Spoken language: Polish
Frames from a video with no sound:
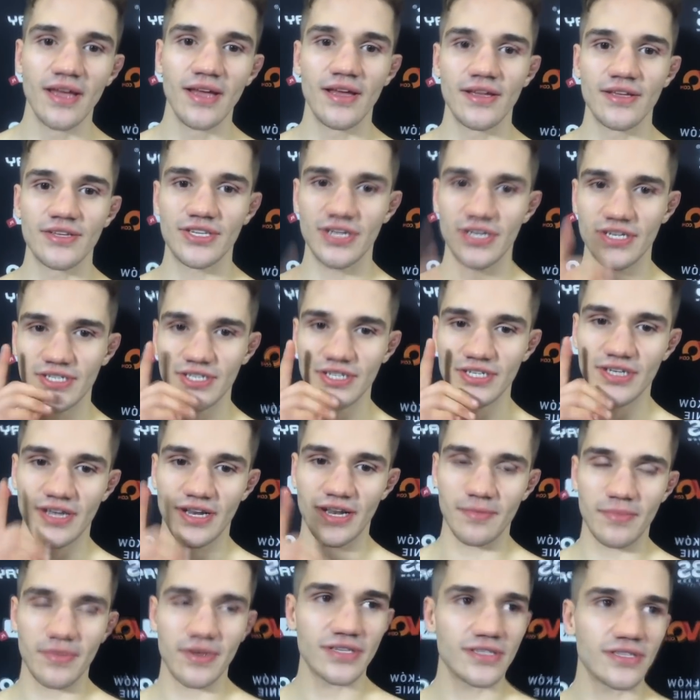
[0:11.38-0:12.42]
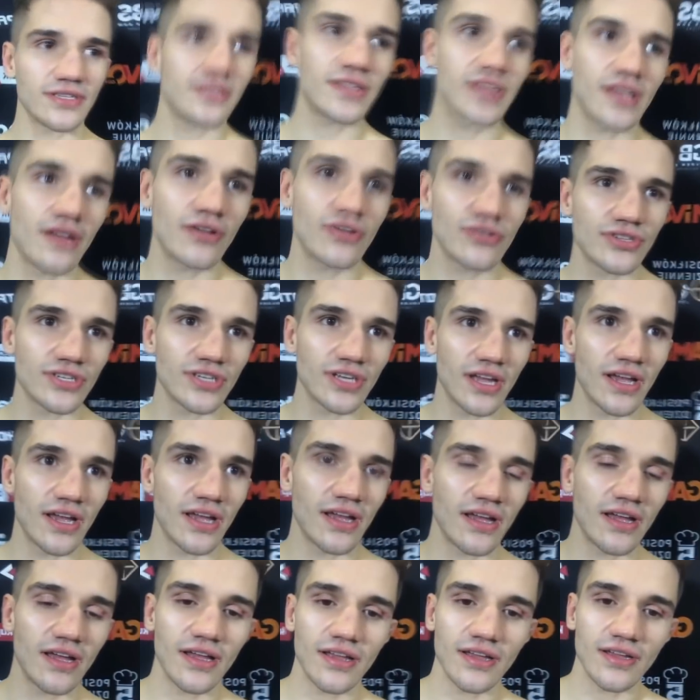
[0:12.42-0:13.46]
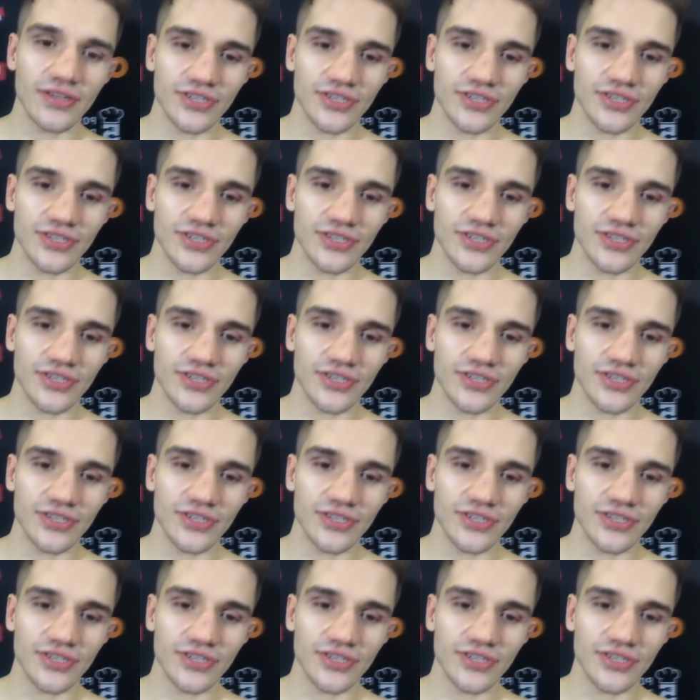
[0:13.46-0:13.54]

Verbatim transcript: Cieszę się najbardziej z tego, że,